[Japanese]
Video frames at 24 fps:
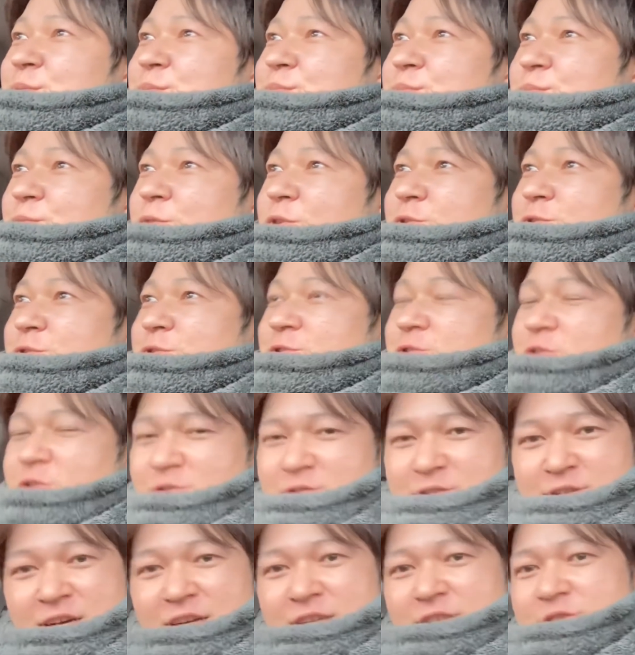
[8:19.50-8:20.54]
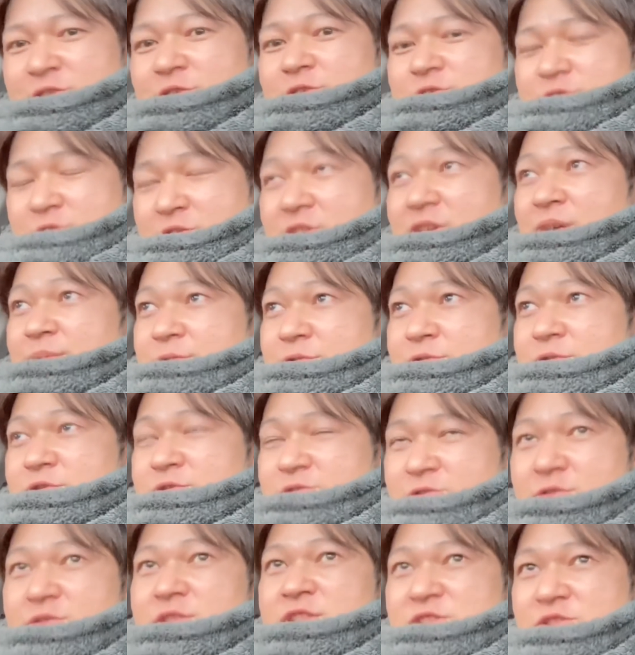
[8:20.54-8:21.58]
もう10回以上ですよ。多分。普
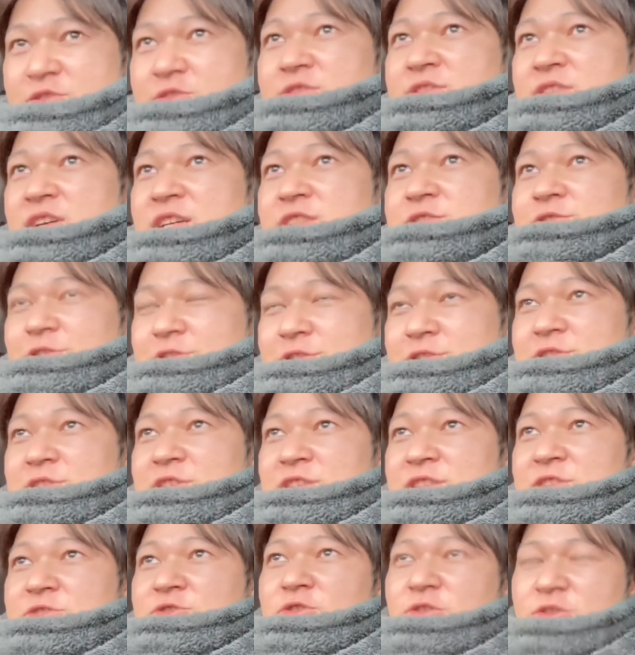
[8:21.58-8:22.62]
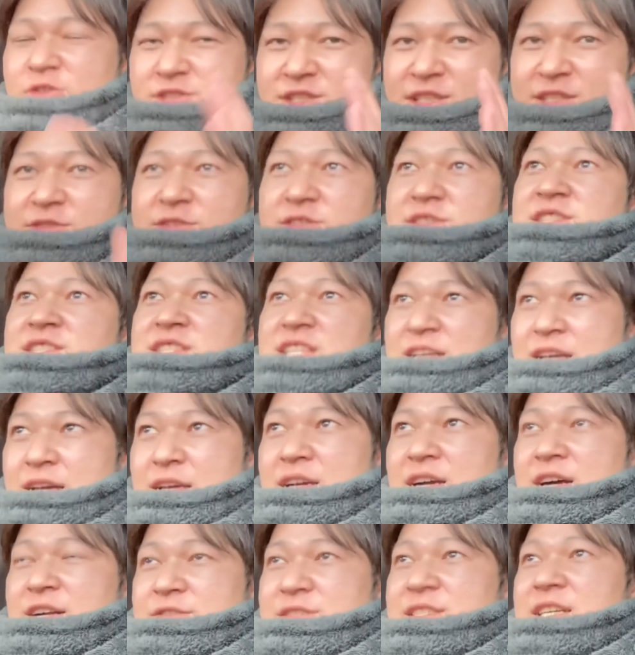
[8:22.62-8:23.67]
通に10回以上です。当日指
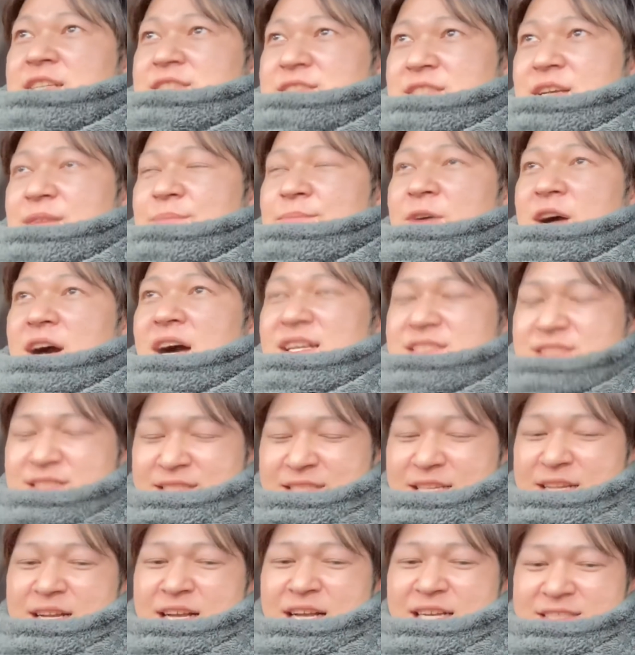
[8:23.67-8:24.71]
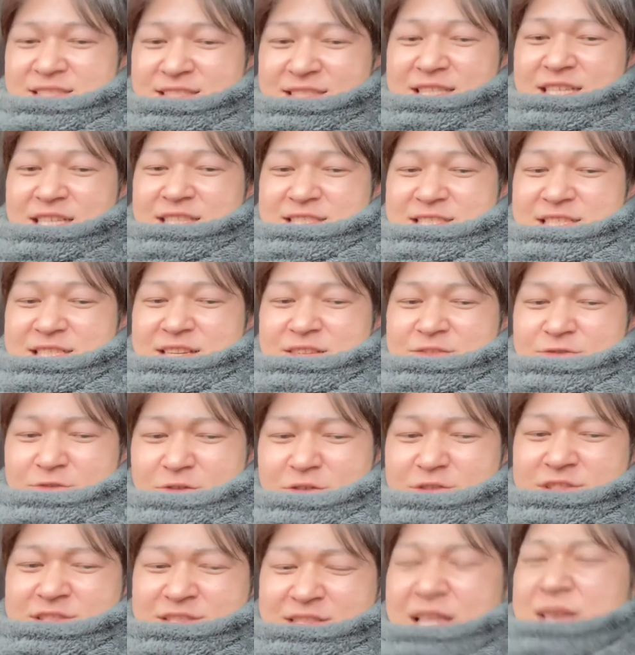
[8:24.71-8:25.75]
定あるじゃないですか。もう明日の
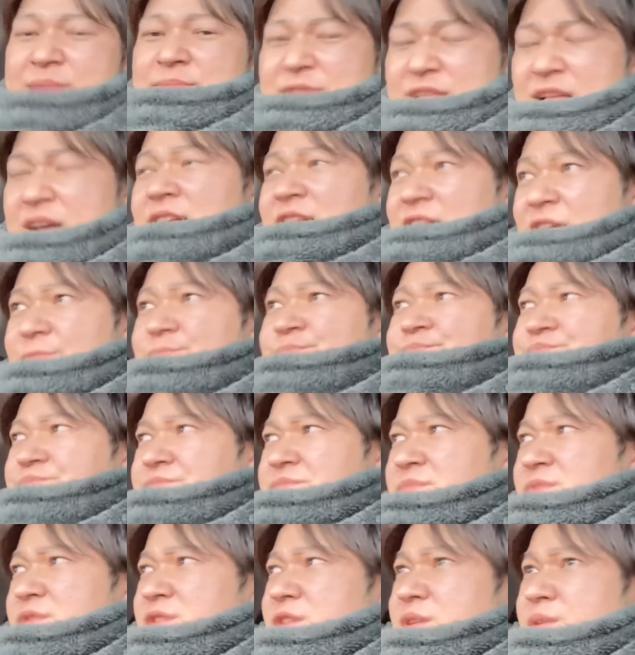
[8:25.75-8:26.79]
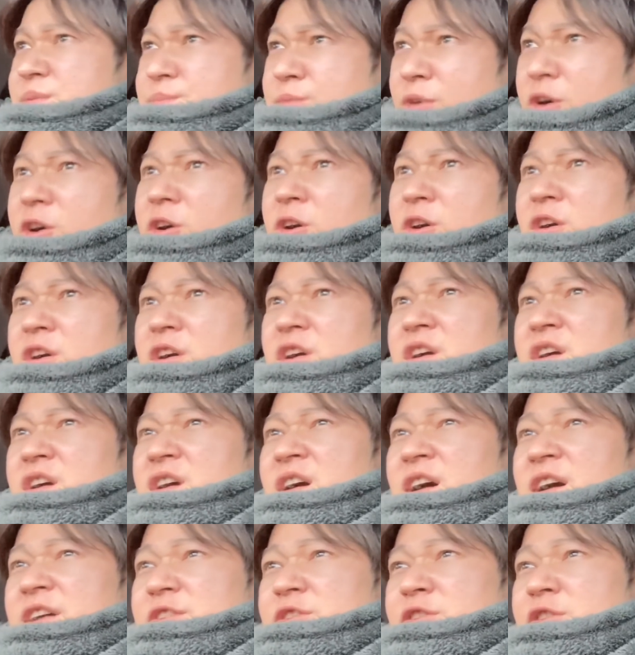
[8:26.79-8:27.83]
指定みたいな。も
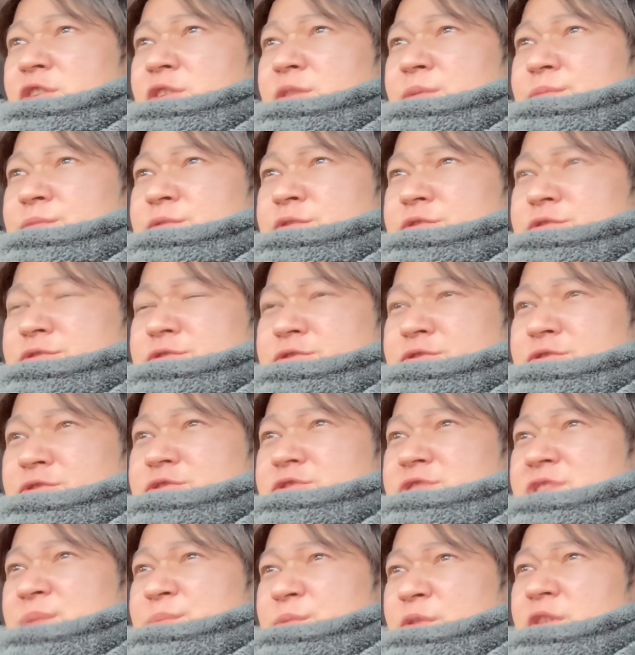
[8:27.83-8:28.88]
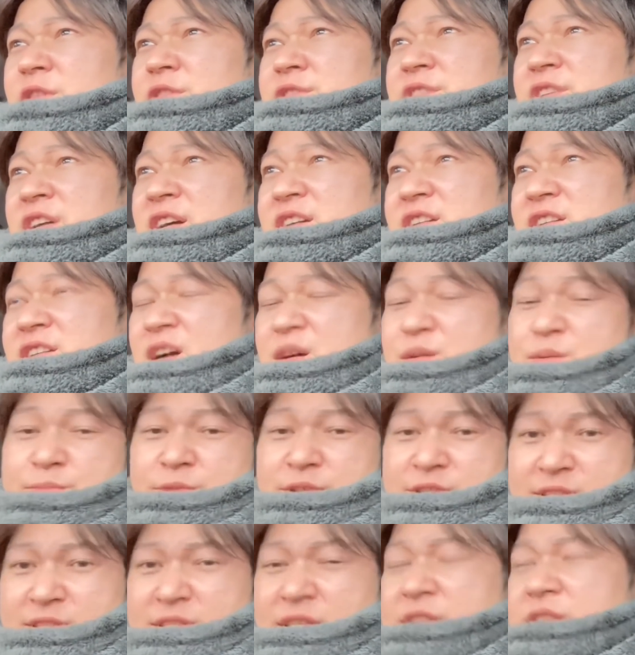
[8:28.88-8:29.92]
う、そういうのはもう何回も
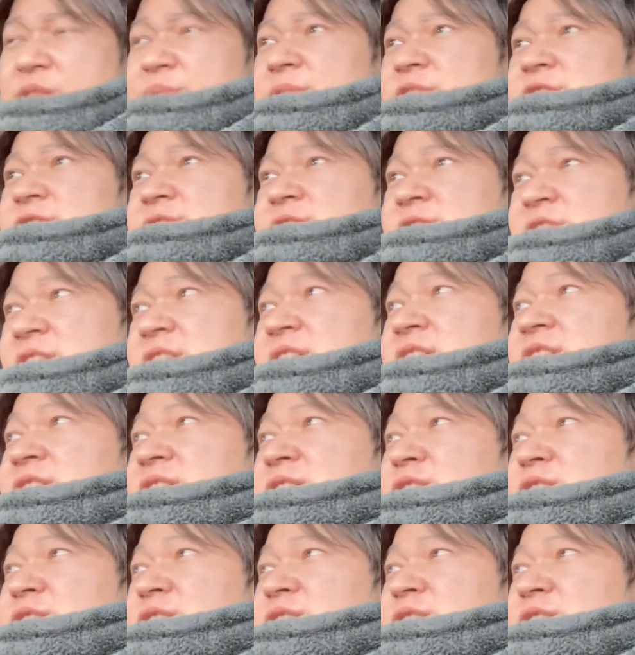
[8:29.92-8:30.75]
ブッチされてますし、